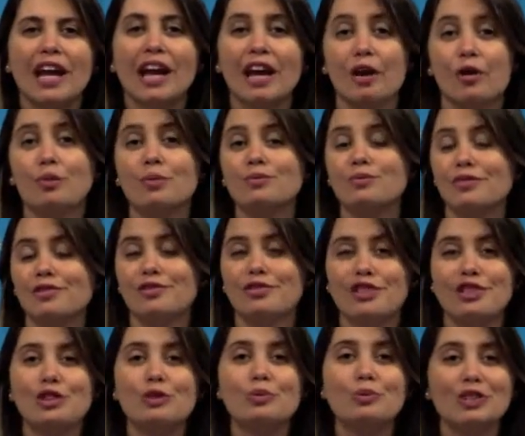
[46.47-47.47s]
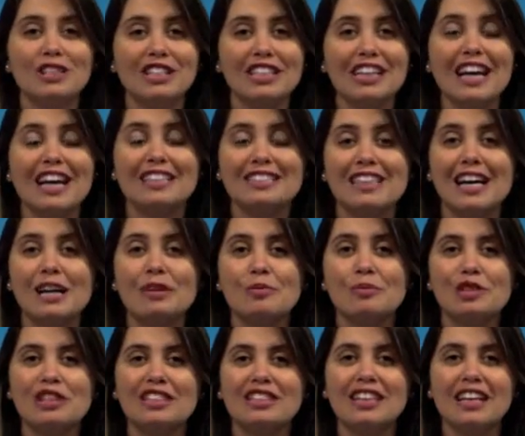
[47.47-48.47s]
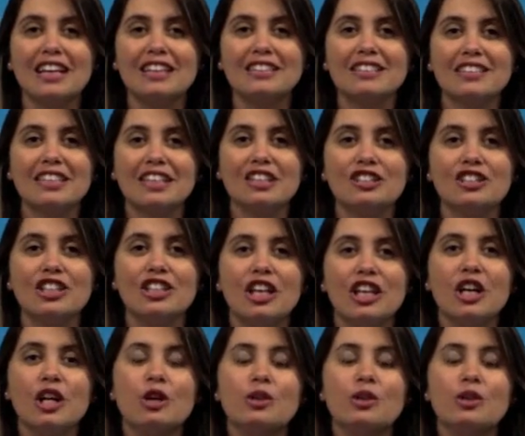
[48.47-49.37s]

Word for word: É um, um vídeo muito engraçado, muito interessante.